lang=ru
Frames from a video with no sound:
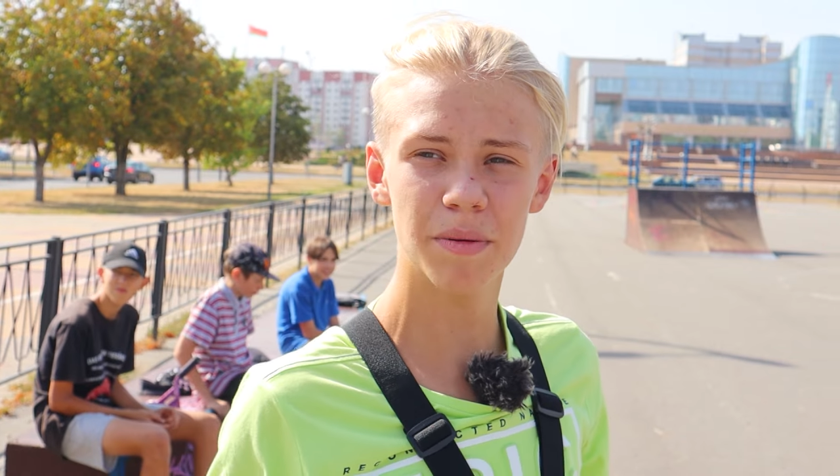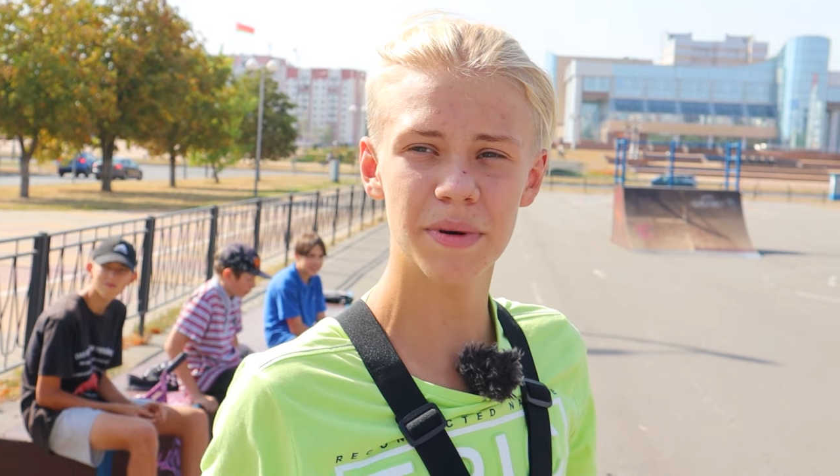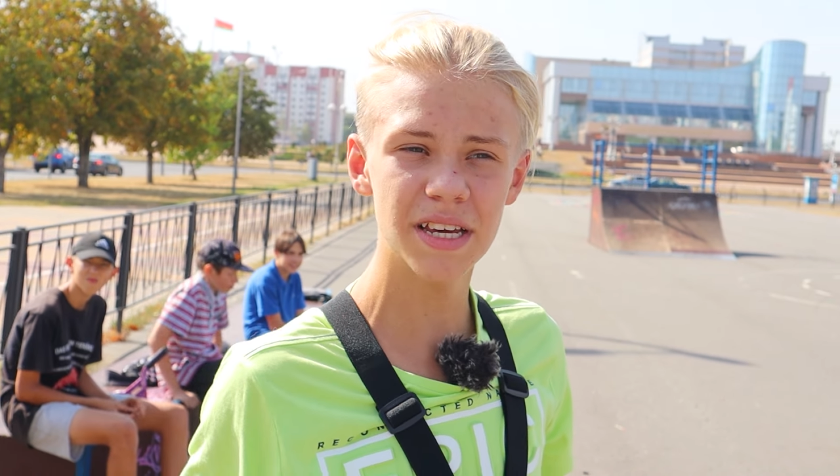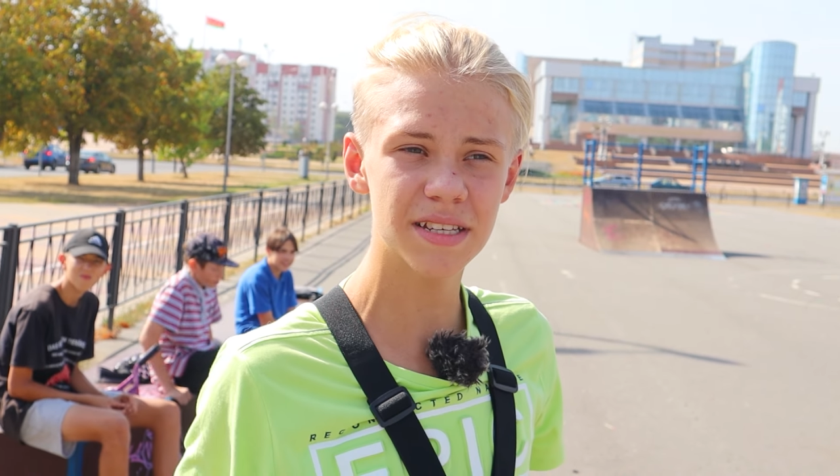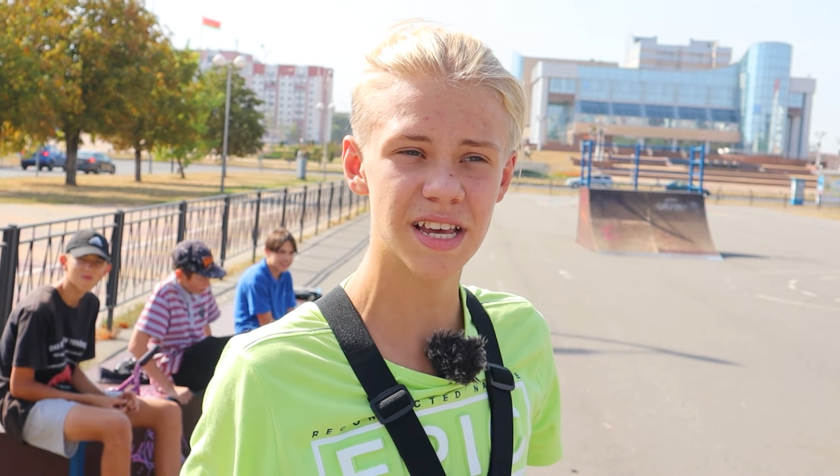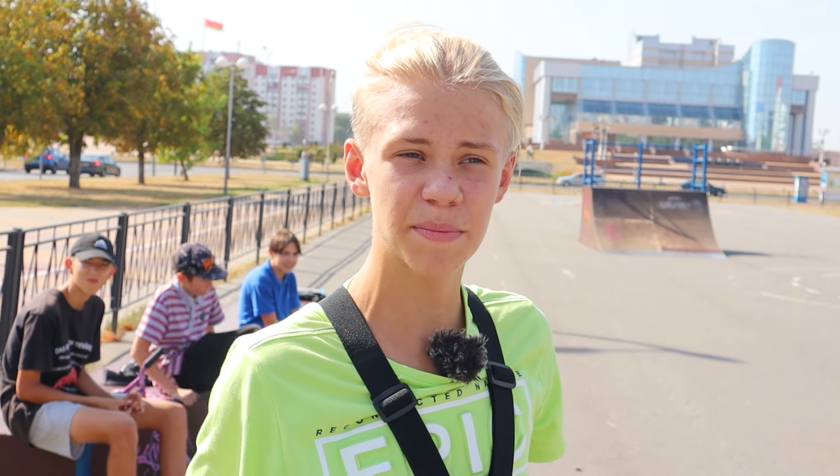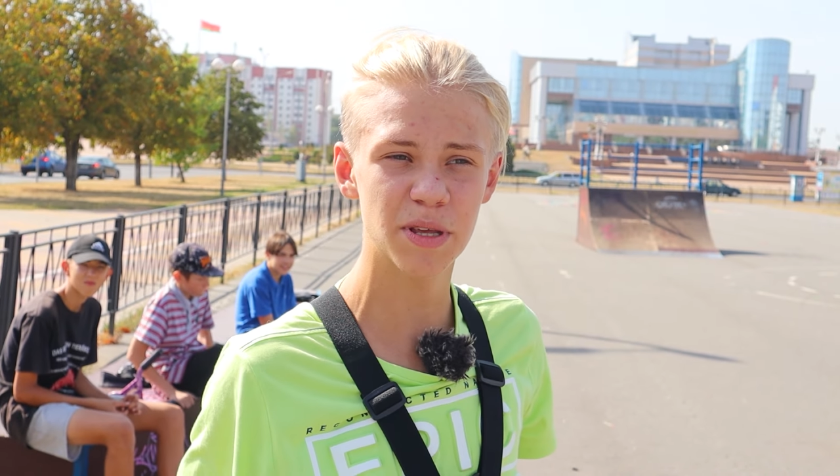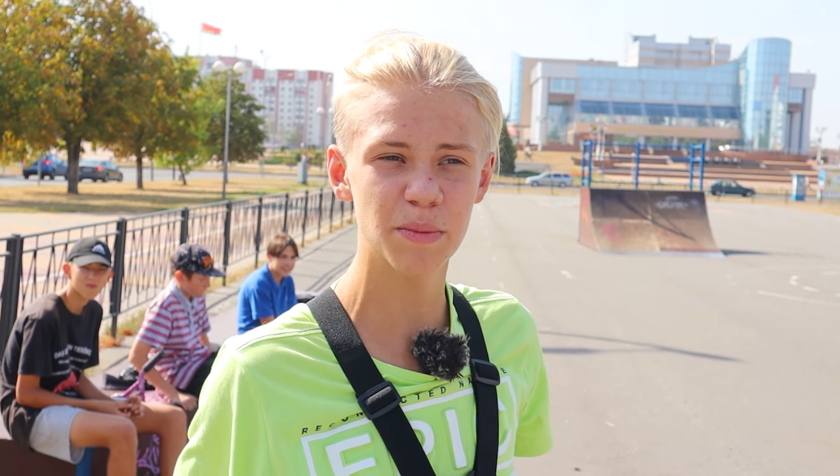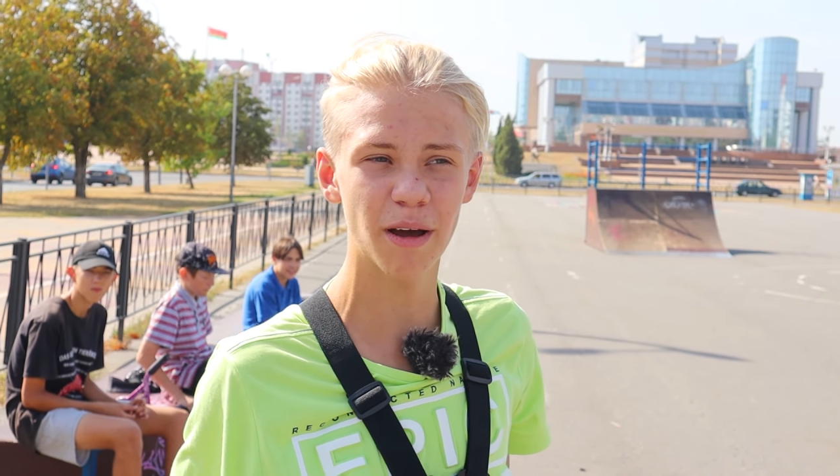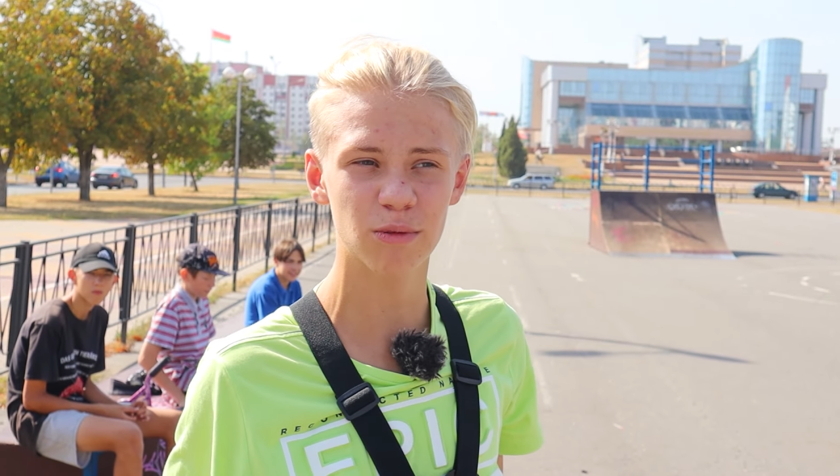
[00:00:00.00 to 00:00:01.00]
бы MX, и я
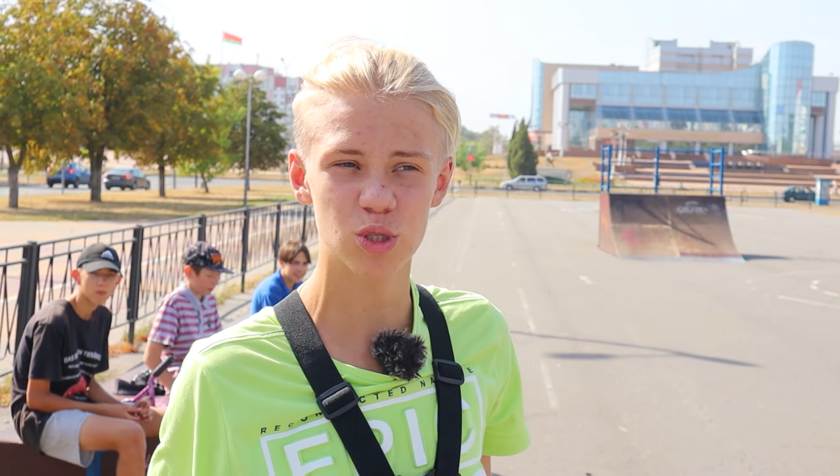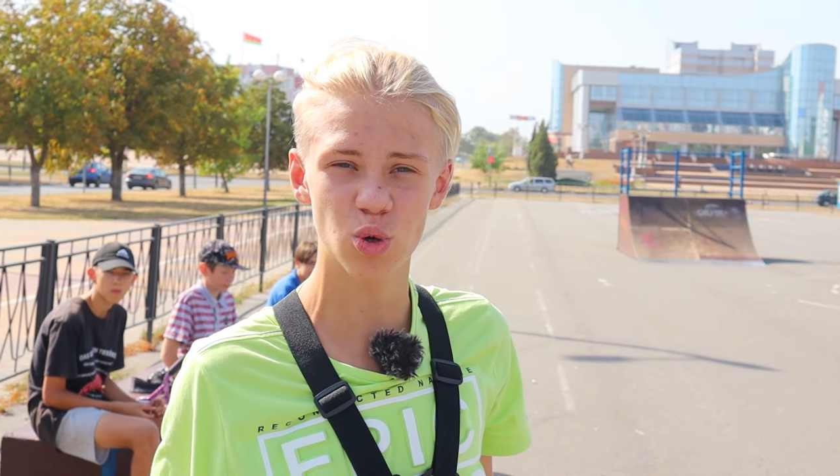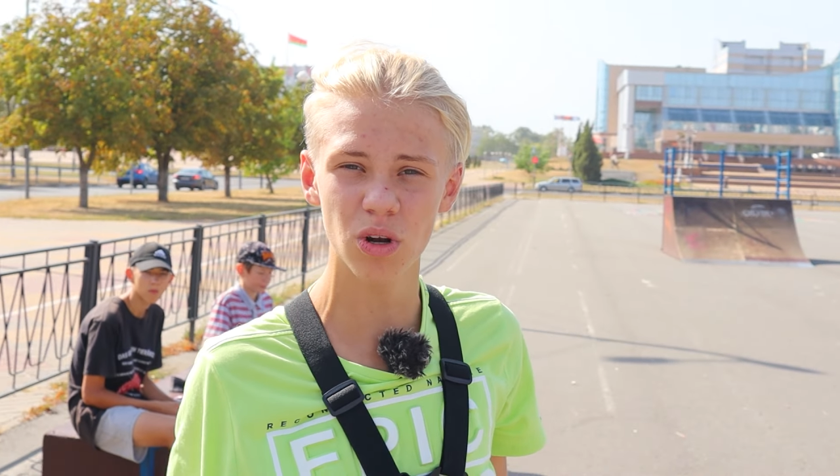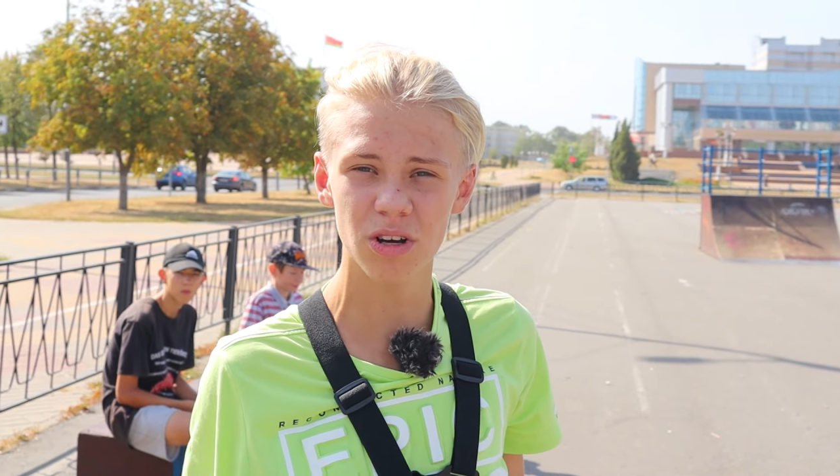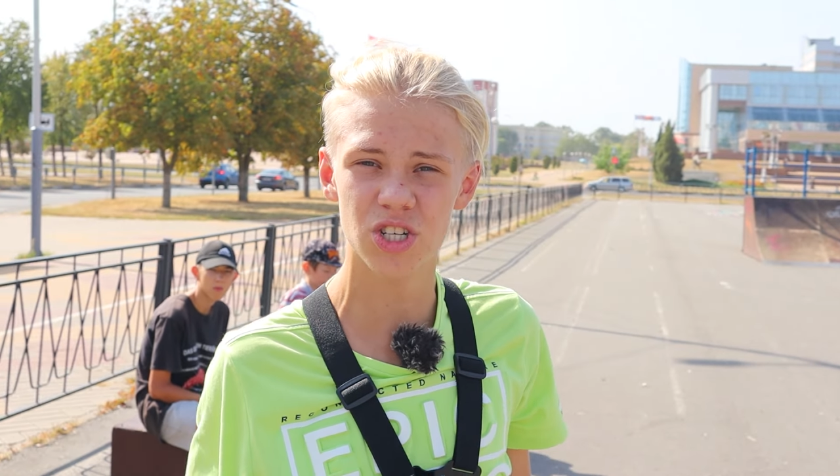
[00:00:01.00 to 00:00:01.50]
понимаю, насколько